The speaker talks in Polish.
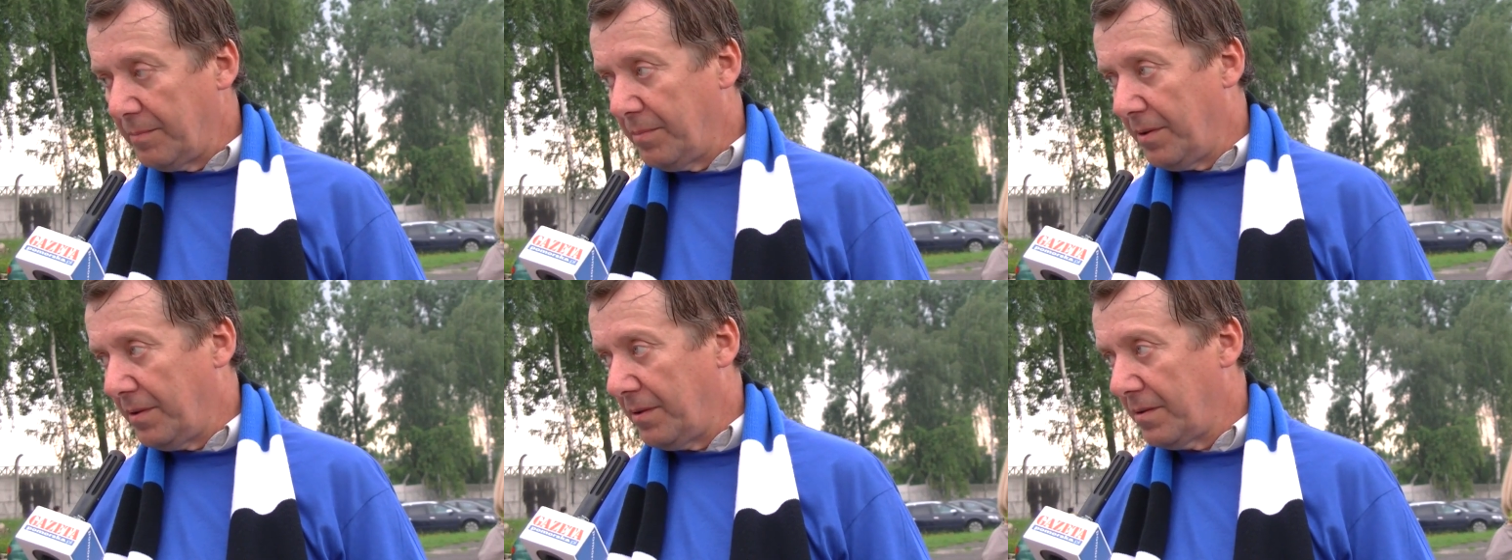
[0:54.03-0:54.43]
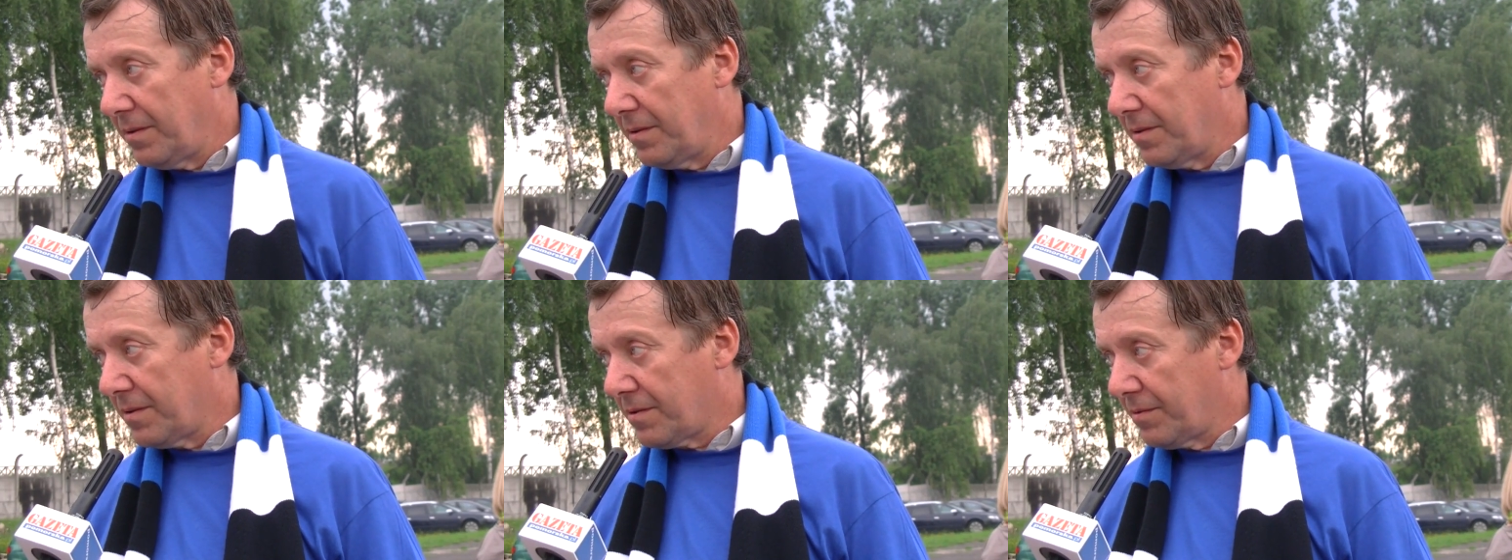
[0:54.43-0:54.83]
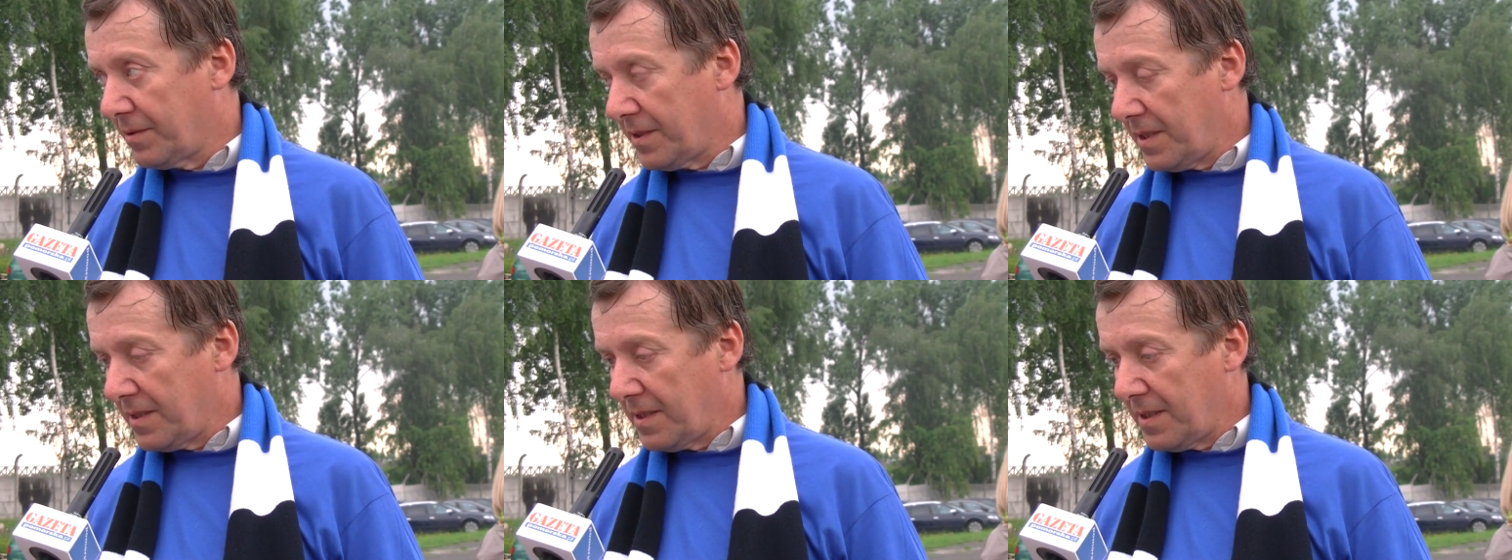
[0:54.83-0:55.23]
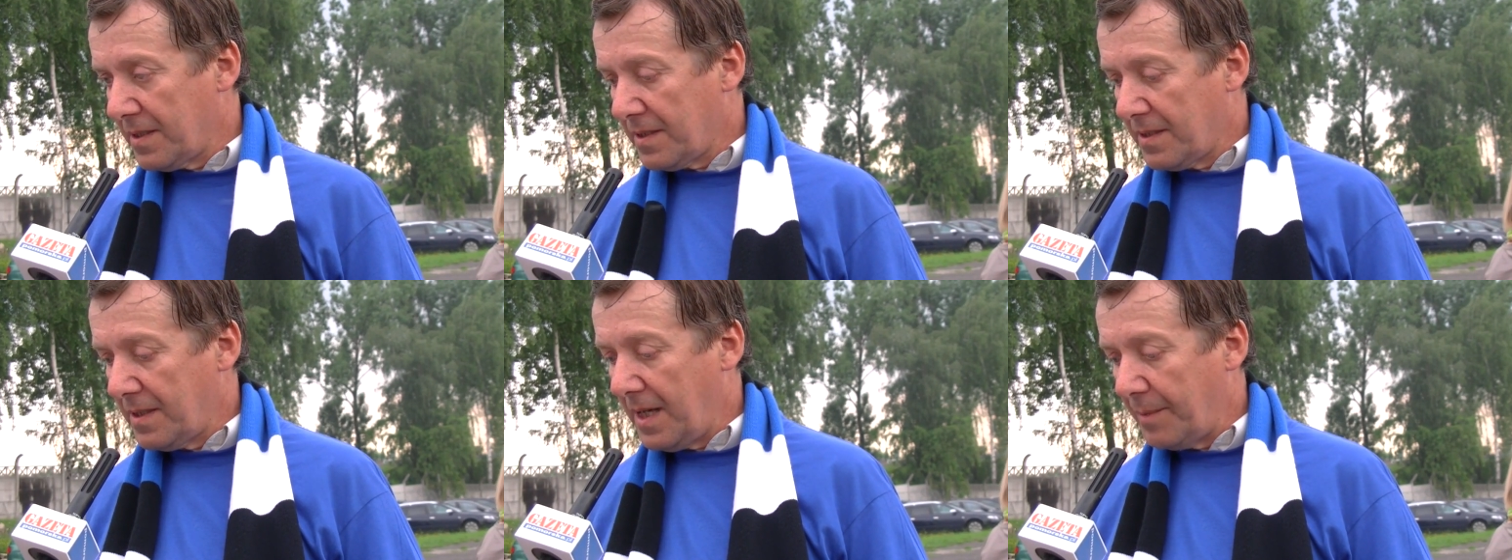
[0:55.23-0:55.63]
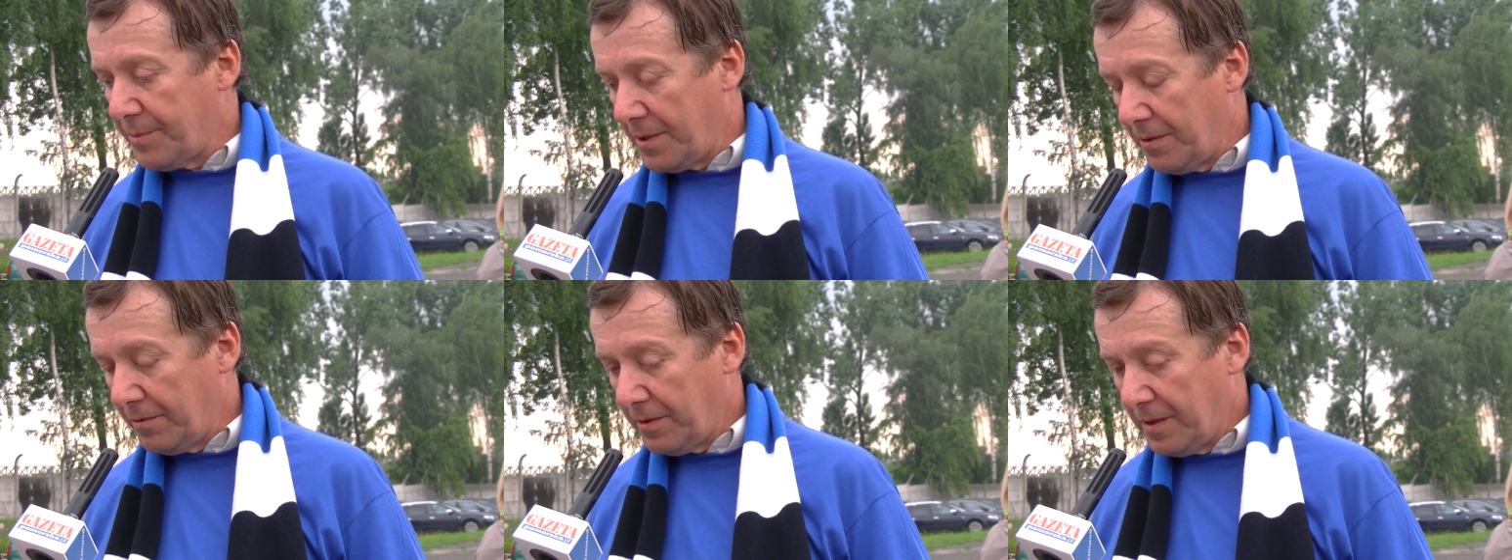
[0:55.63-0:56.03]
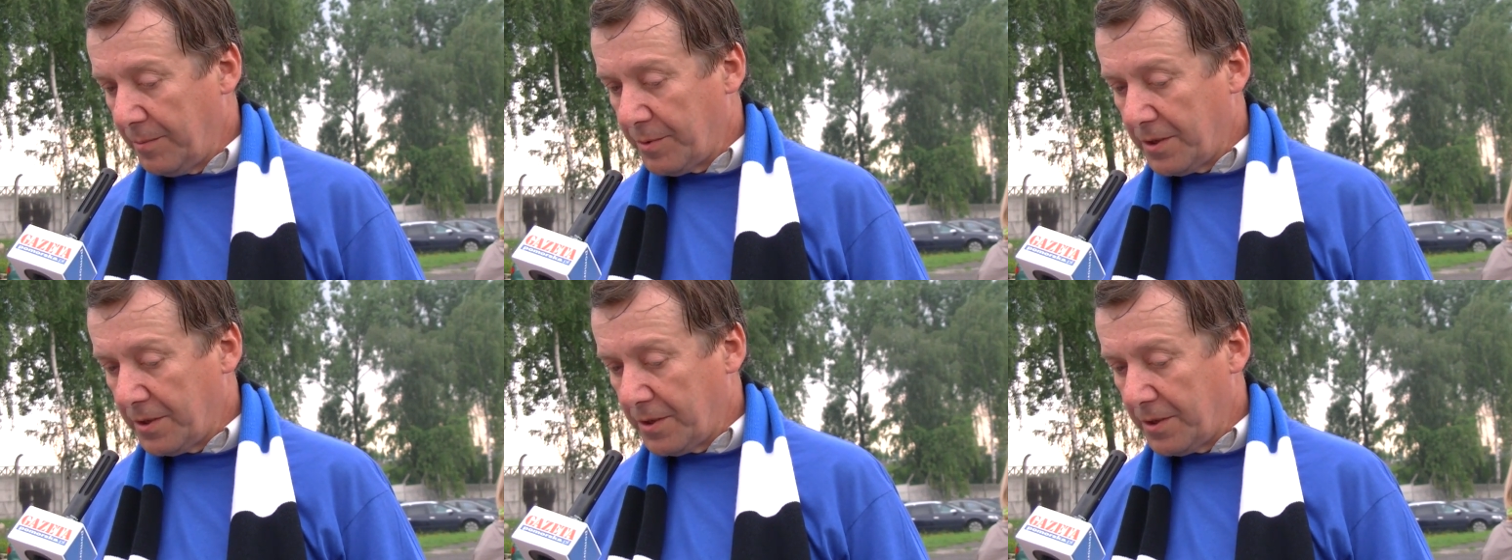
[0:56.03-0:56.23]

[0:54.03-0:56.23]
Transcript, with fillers: bo sukces jest absolutny,